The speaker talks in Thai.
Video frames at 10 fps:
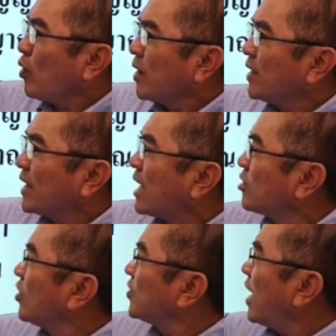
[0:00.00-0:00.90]
นในการก่
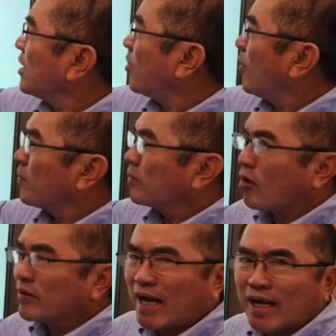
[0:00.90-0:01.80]
อสร้างของ
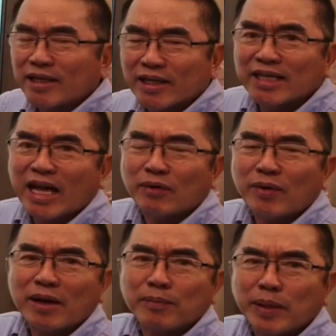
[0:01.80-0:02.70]
แต่ละสัญญาว่า
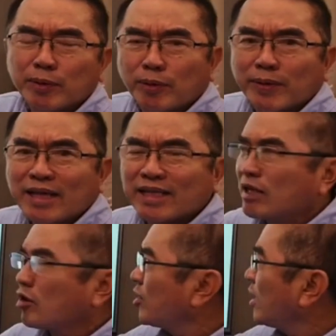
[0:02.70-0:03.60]
มีประสบการณ์การ
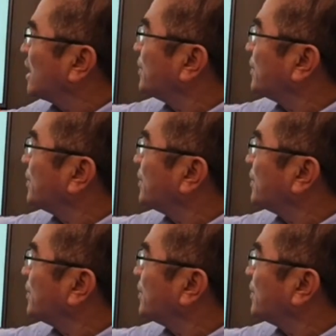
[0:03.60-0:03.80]
ก่อสร้างคิดเป็